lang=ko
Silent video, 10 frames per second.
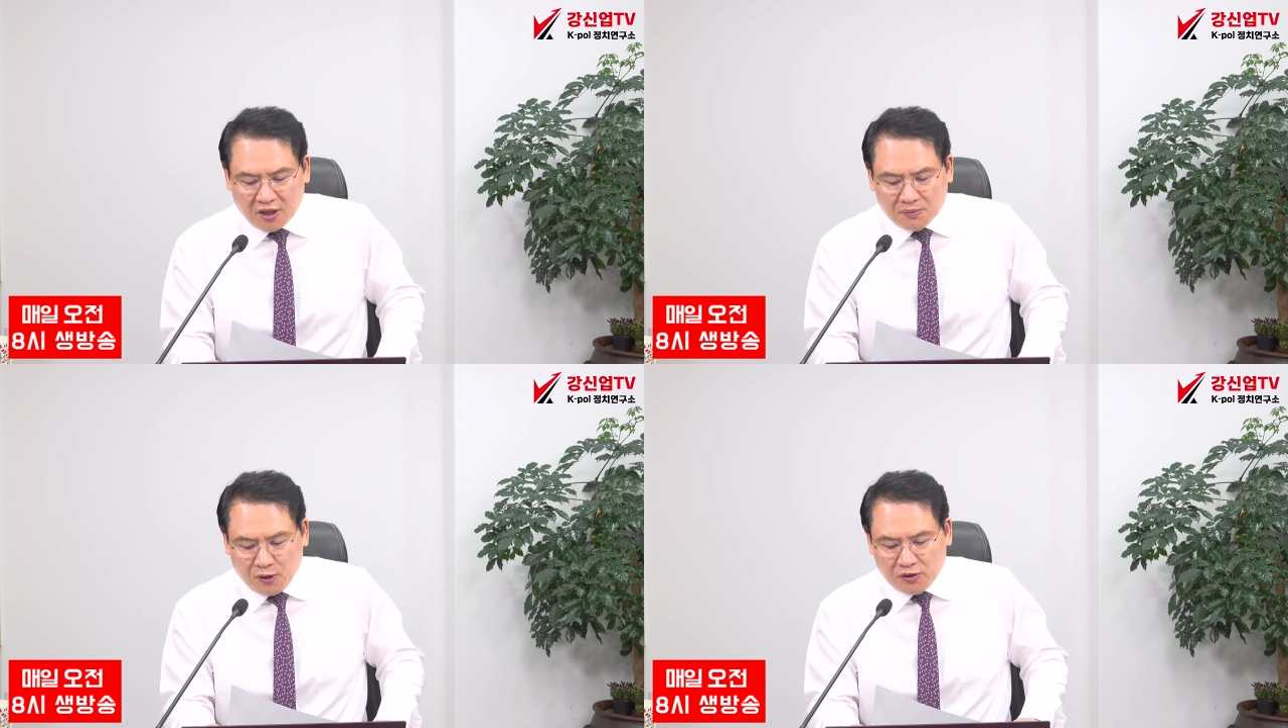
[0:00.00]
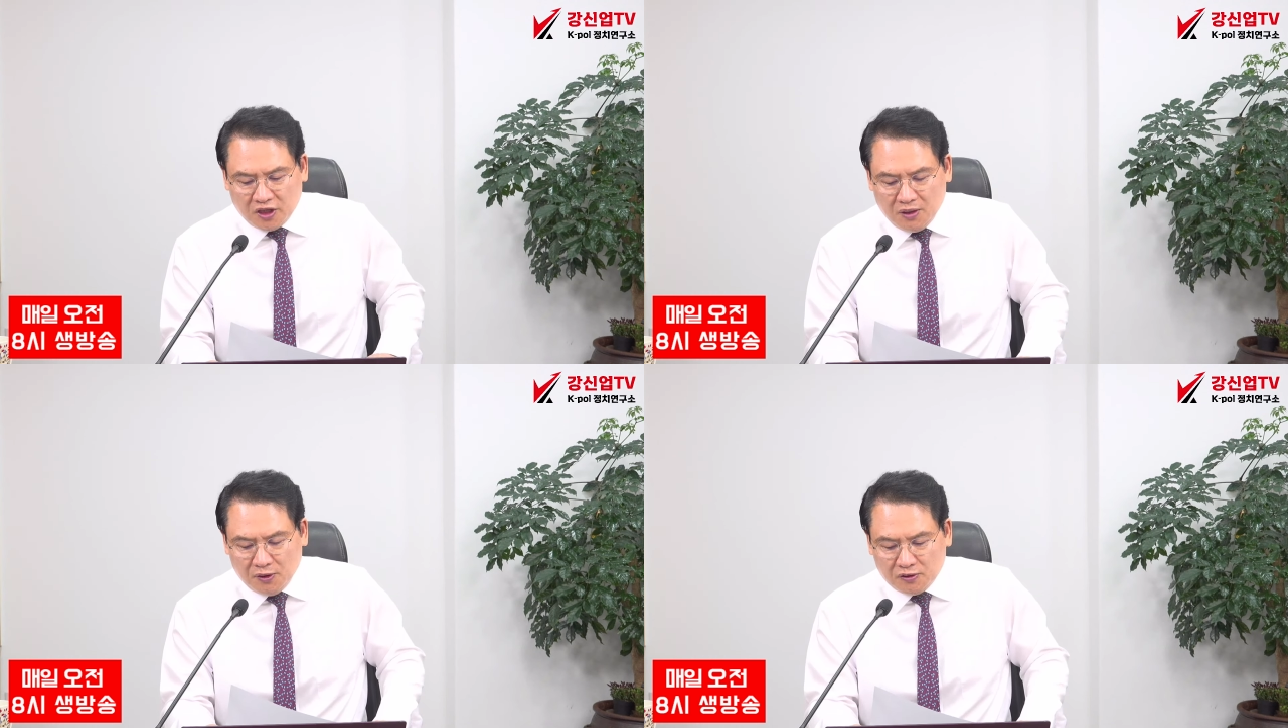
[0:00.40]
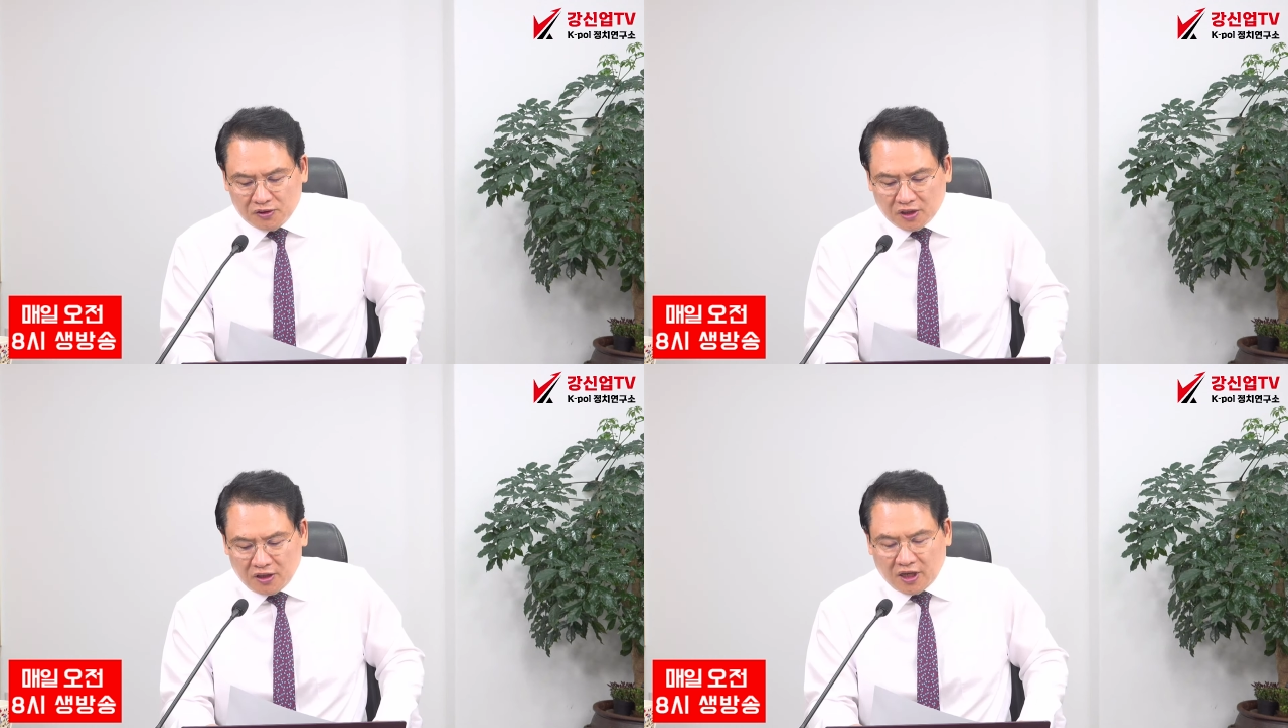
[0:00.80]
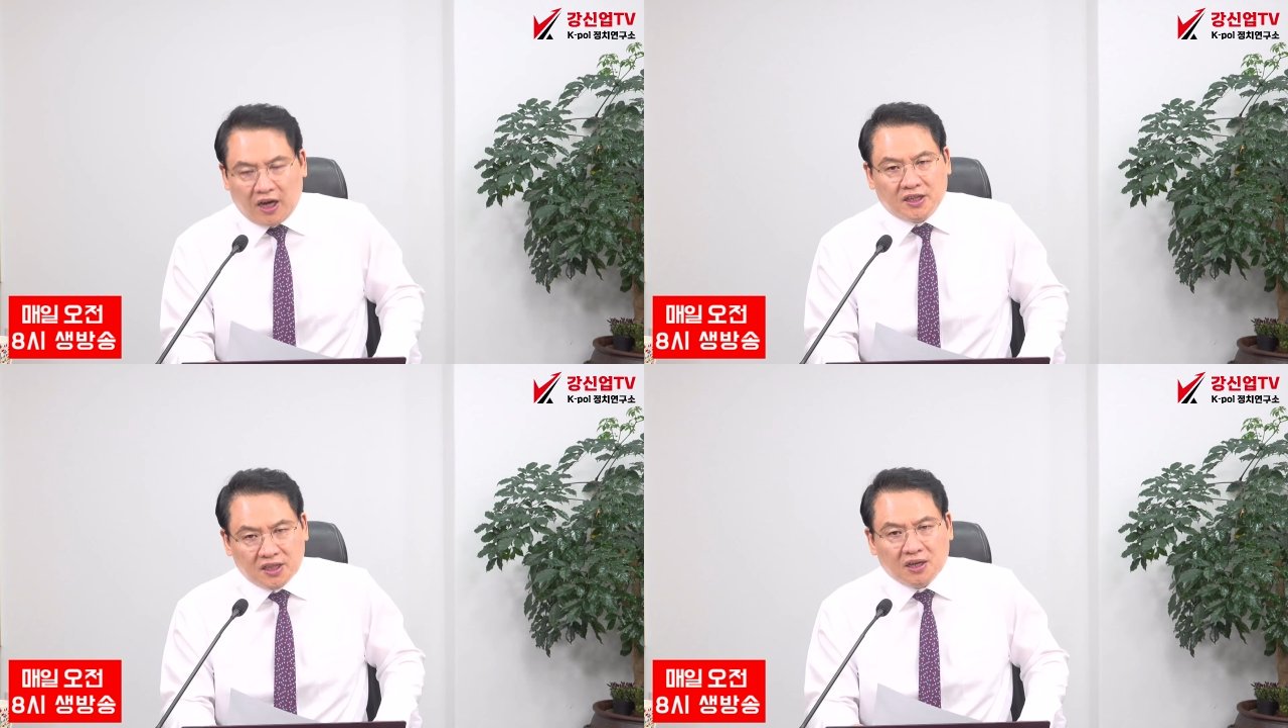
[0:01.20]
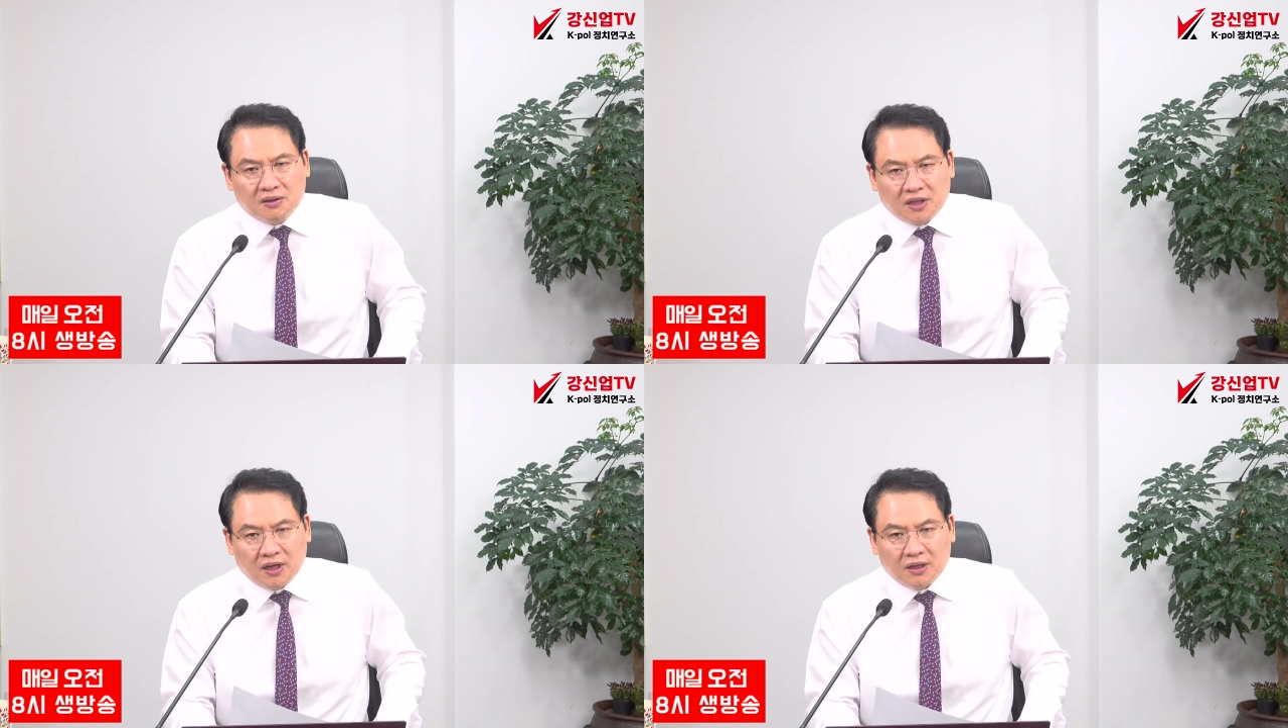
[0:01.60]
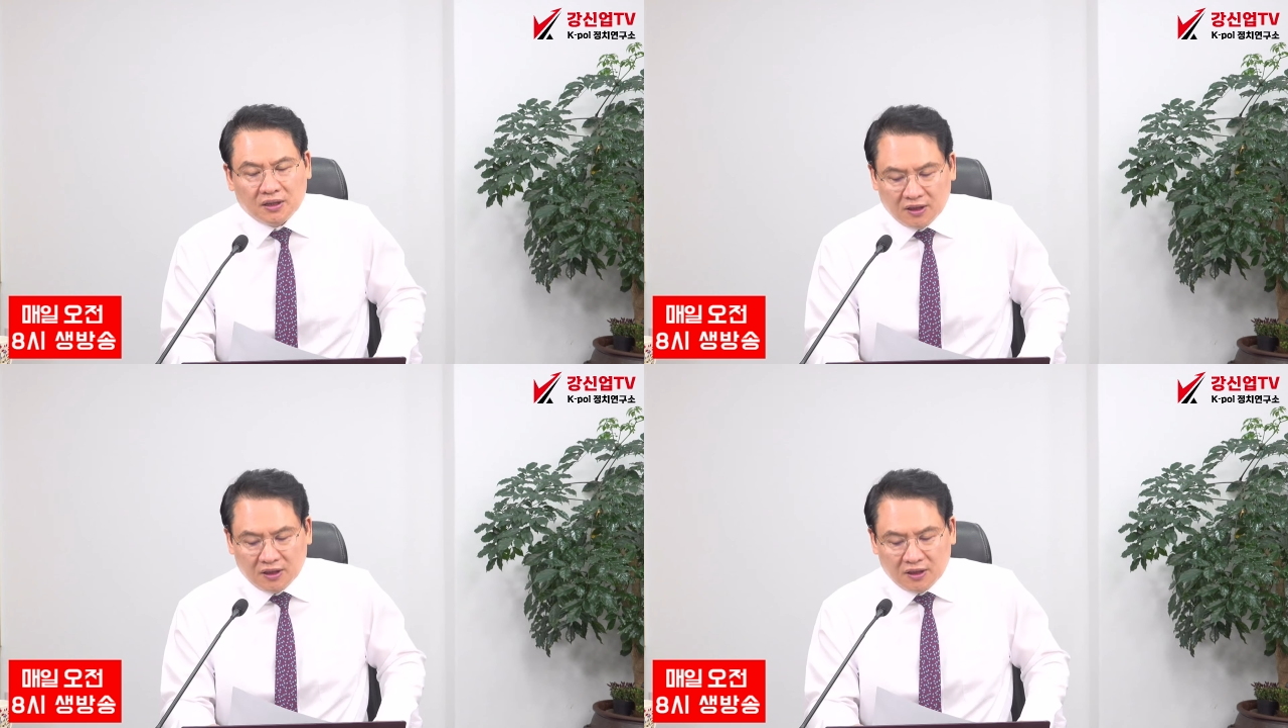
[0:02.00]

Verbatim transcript: 모두 일본 국적을 강제한 거다.